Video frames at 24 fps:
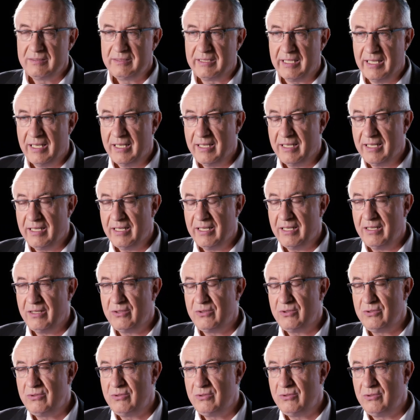
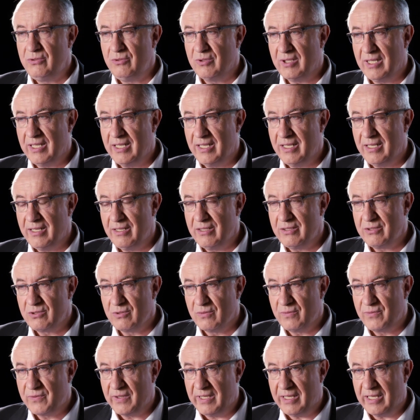Cain tuera
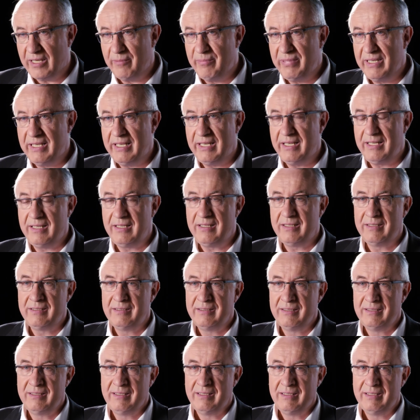son frère Abel.
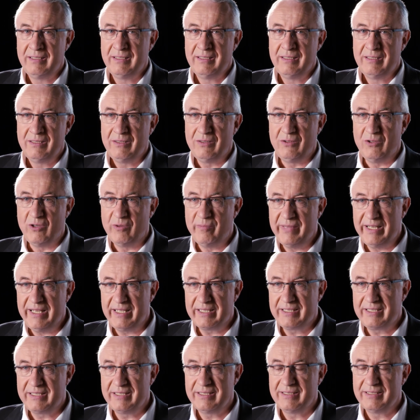Le
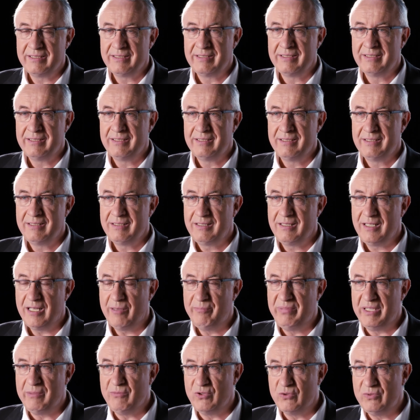mec,
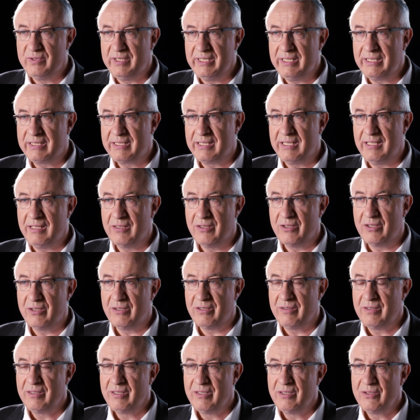la Bible nous dit
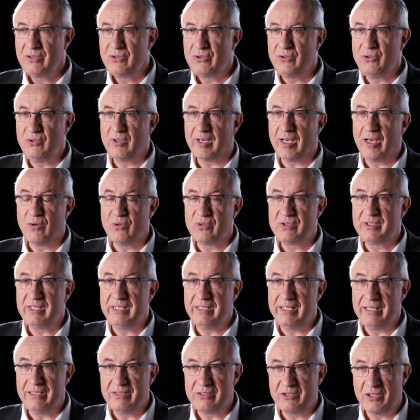qu'il tuera
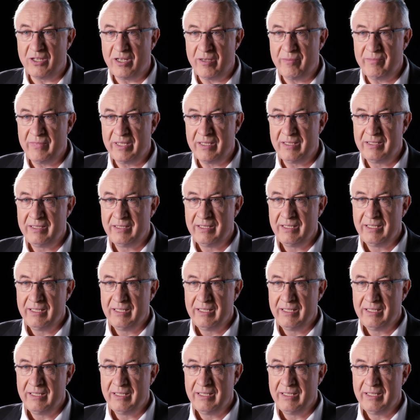aussi des hommes.